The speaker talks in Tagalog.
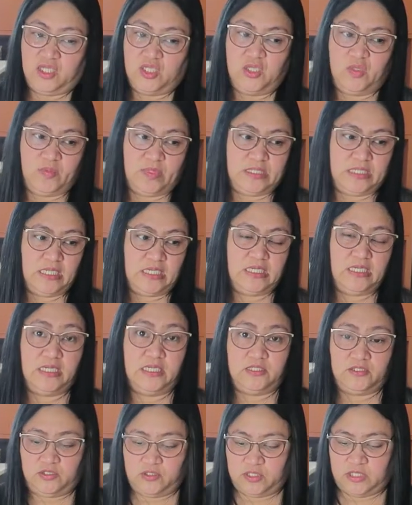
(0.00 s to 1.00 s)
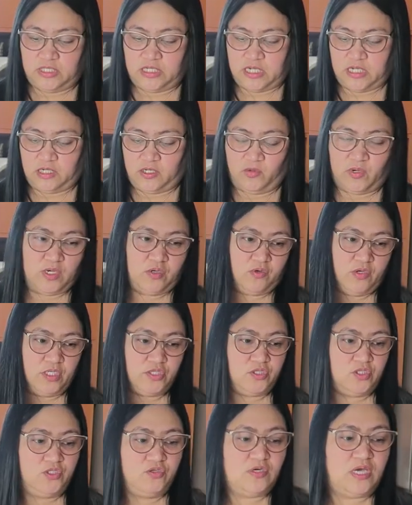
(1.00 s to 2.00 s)
Madali lang yung ginagawa ko.
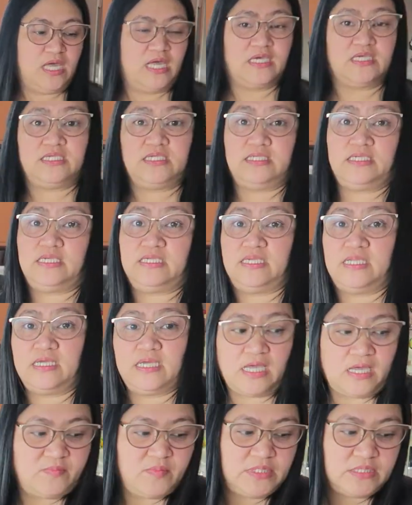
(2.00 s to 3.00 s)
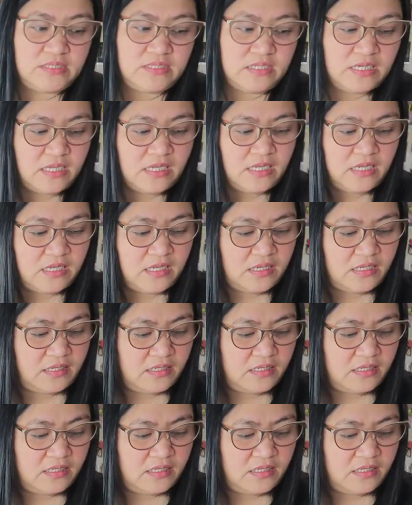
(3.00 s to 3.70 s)
Ito yung aking ginagamit na